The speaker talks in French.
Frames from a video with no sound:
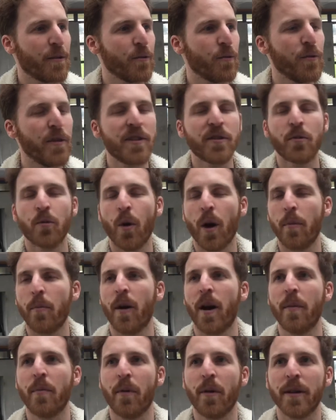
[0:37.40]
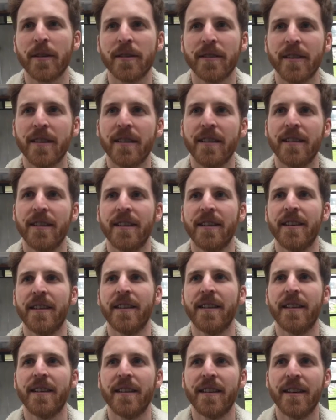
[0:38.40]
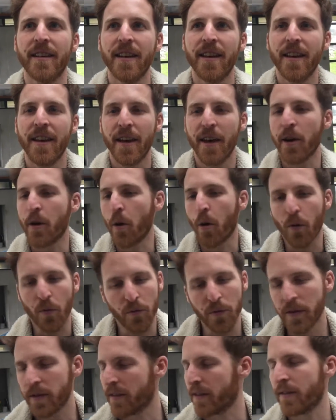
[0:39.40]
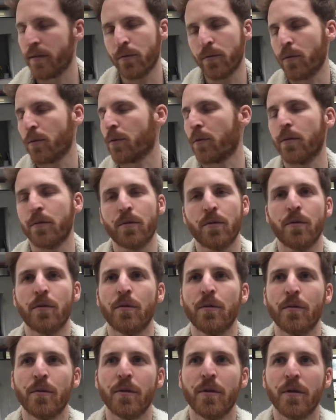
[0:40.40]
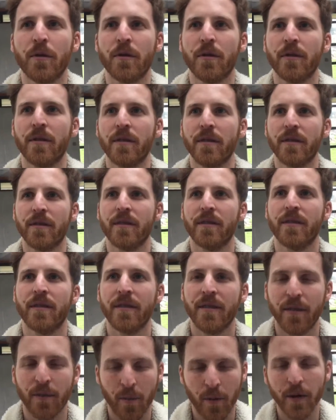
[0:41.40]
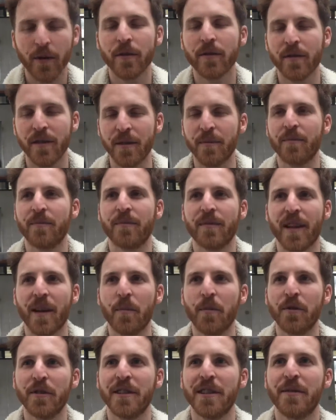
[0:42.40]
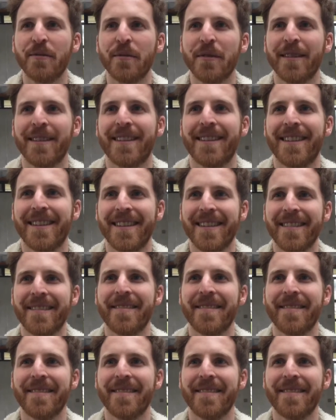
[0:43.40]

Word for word: une histoire par rapport à ça. Et, quand on le vit, c'est tout autre chose. Donc, ouais, c'est très positif. C'est